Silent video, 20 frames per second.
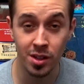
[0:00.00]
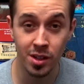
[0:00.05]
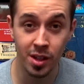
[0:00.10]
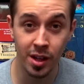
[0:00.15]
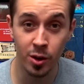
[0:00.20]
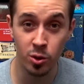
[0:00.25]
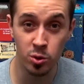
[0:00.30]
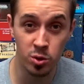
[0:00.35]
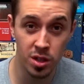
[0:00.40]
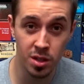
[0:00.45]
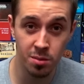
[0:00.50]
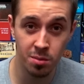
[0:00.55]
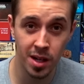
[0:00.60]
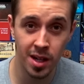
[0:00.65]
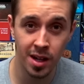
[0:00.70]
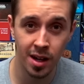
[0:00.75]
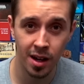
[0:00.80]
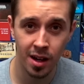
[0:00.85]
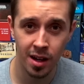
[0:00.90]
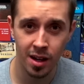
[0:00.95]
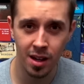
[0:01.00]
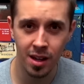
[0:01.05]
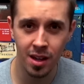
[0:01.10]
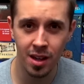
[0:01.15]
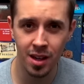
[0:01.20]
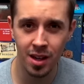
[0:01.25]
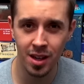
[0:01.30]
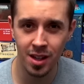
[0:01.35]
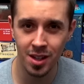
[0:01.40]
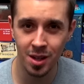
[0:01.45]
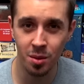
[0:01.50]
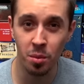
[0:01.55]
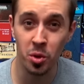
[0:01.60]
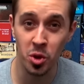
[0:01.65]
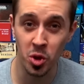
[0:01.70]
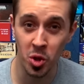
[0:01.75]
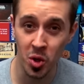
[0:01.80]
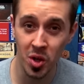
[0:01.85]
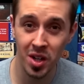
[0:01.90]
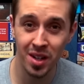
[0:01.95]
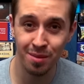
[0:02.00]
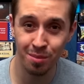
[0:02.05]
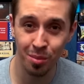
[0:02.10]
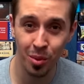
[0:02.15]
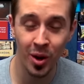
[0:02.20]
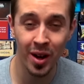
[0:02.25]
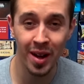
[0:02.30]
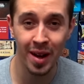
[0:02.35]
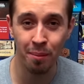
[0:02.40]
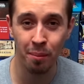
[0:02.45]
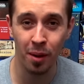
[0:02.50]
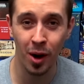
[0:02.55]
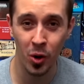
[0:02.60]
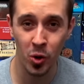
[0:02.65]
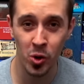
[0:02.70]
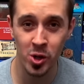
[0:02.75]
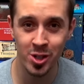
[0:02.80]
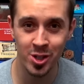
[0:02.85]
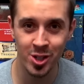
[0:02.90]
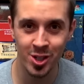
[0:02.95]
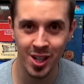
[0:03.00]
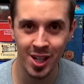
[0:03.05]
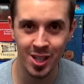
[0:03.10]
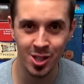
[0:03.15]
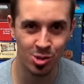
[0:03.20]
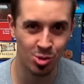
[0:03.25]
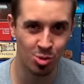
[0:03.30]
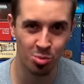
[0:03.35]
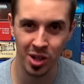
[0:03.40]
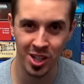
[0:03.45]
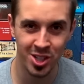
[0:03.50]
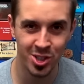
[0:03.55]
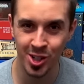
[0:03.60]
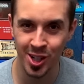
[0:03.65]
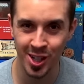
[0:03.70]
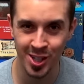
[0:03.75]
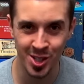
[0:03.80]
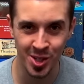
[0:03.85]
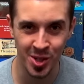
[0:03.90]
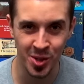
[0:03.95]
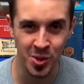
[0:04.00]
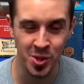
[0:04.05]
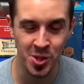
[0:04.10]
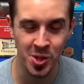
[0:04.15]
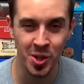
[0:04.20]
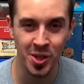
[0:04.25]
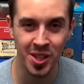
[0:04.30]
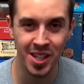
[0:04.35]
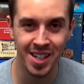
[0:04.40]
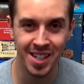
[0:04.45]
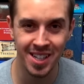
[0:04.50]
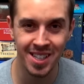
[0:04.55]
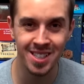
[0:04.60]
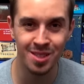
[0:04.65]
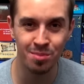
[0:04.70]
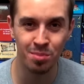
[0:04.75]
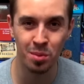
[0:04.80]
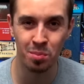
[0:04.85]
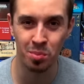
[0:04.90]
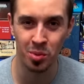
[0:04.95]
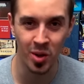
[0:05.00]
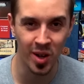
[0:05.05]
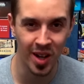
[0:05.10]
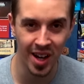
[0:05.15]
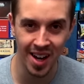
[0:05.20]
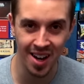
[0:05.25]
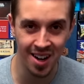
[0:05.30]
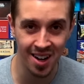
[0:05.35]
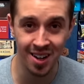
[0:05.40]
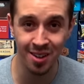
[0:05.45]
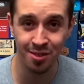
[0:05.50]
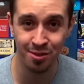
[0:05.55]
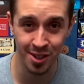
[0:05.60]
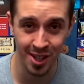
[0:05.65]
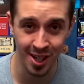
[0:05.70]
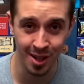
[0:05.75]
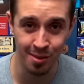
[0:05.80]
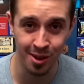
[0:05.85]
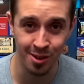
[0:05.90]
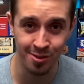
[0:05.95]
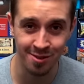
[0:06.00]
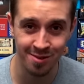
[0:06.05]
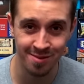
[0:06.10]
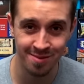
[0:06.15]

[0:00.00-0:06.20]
нелюдимы и немного более похожи на сумасшедших ученых из популярных фильмов.